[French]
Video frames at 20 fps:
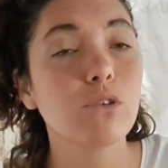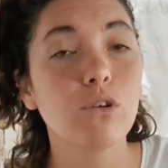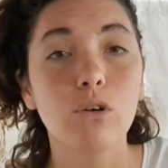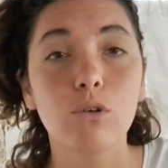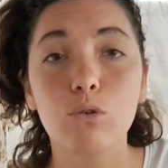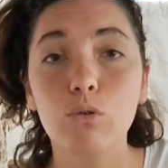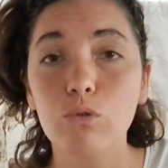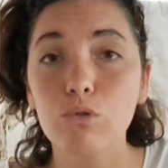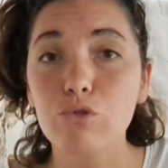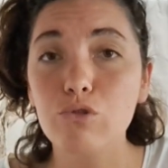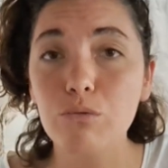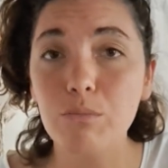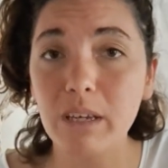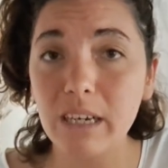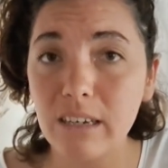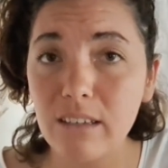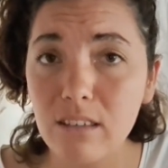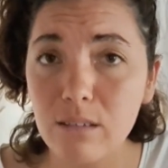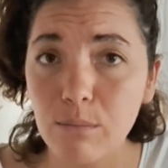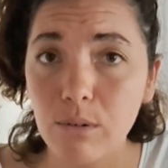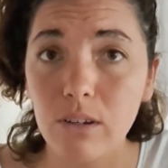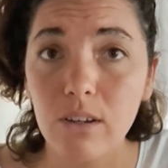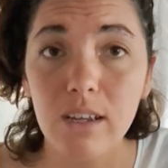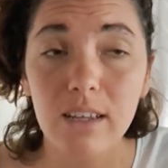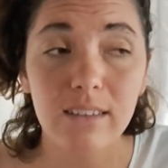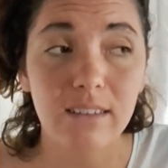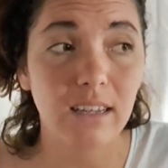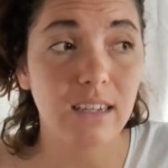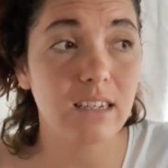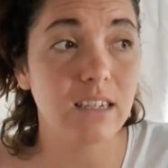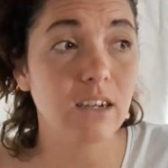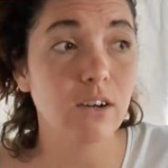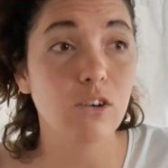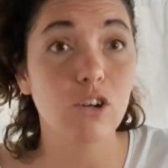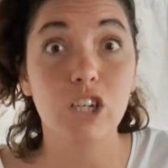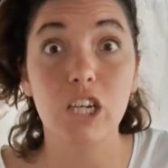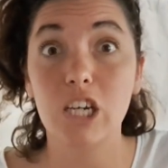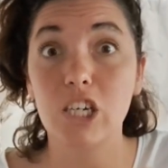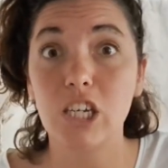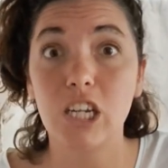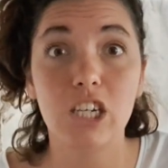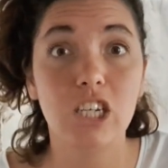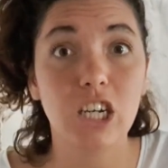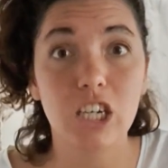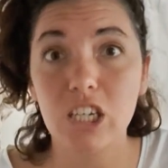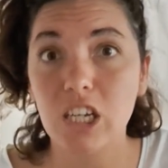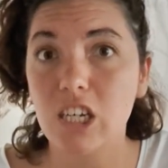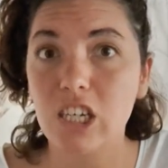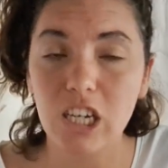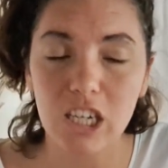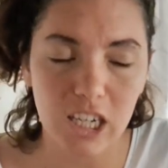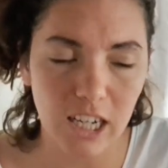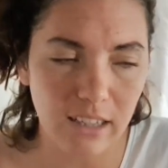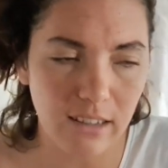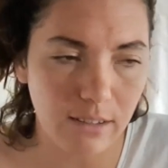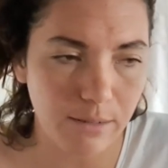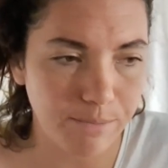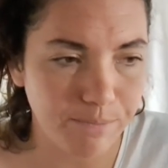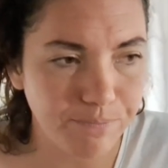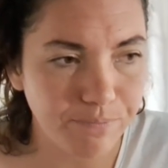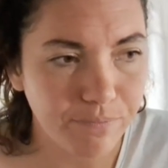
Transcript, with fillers: dans le consumérisme, c'est-à-dire euh, j'achète, j'achète, j'achète.